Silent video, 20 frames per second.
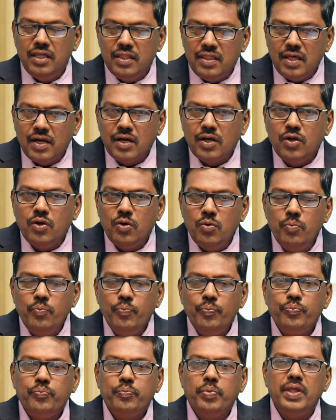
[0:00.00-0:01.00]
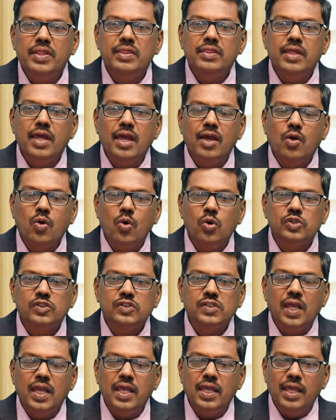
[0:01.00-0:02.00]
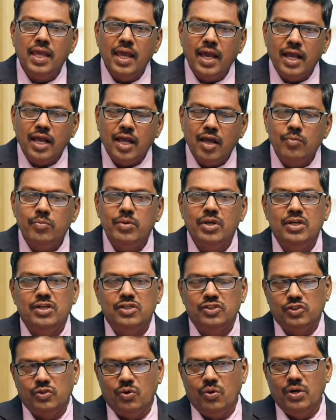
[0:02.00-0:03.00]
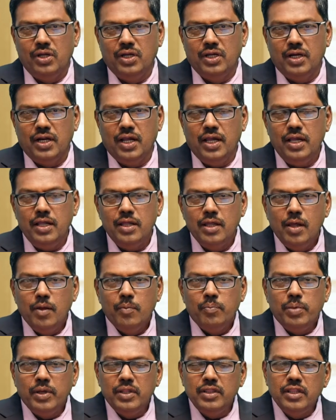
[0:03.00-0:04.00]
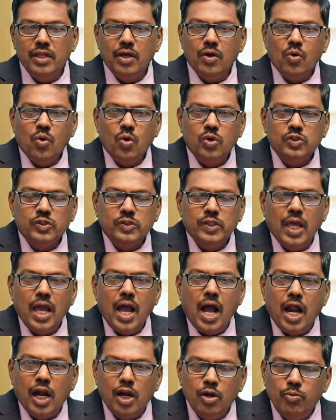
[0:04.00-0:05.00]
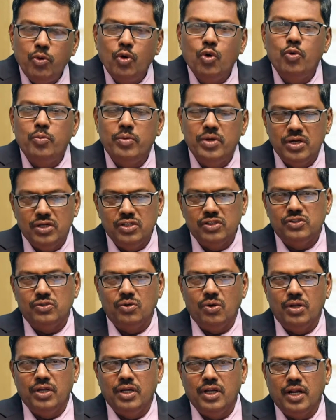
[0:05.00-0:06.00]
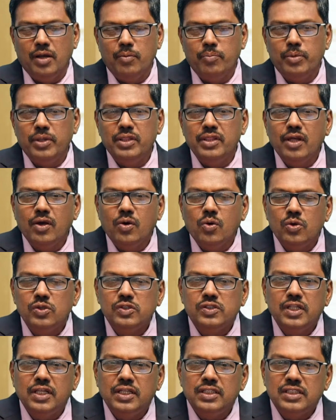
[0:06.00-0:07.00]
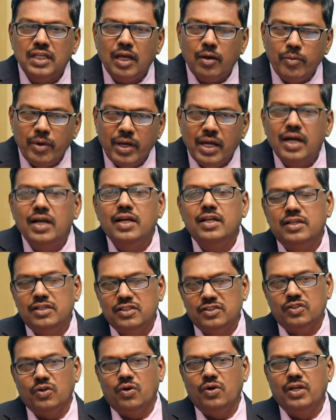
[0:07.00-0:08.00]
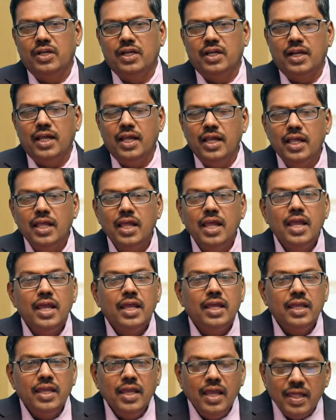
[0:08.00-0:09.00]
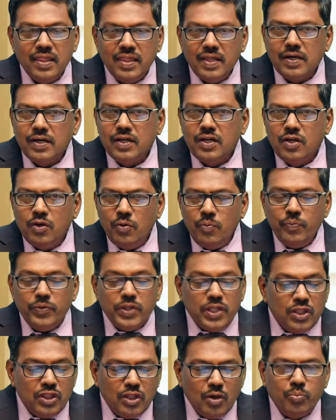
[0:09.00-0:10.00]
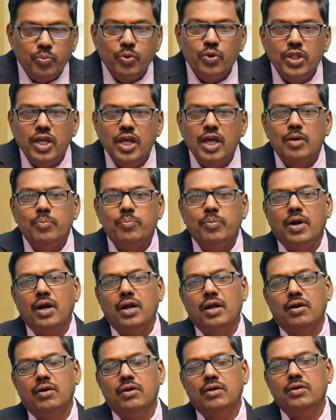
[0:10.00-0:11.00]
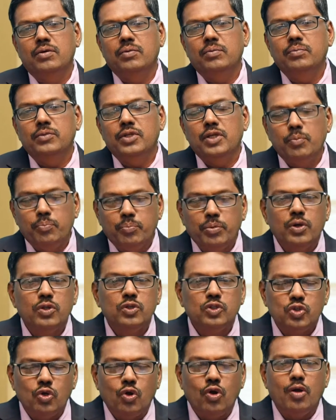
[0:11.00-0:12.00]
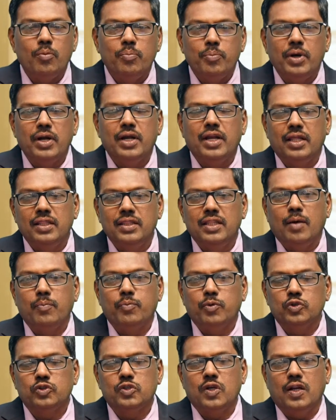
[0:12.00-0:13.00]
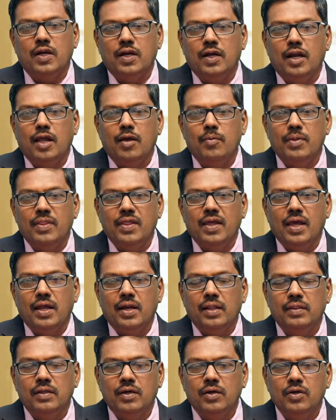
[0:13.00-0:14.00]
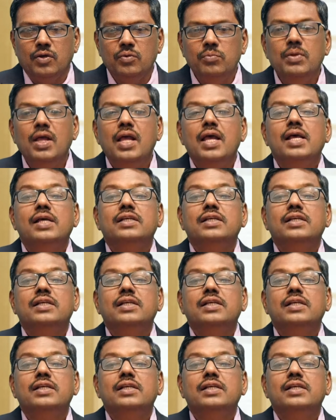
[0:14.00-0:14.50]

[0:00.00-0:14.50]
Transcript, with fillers: இதற்கும் பெந்தே கோஸ்தே இயக்கம் என்று சொல்லுகிற பெந்தே கோஸ்தே அனுபவம் என்று சொல்லுகிற பெந்தே கோஸ்தே சபைகள் என்று சொல்லுகிற எதற்கும் இந்த புதிய ஏற்பாட்டிற்கும் இப்பொழுது சொல்லப்பட்ட இந்த அப்போ சில ரெண்டாம் அதிகாரத்திற்கும்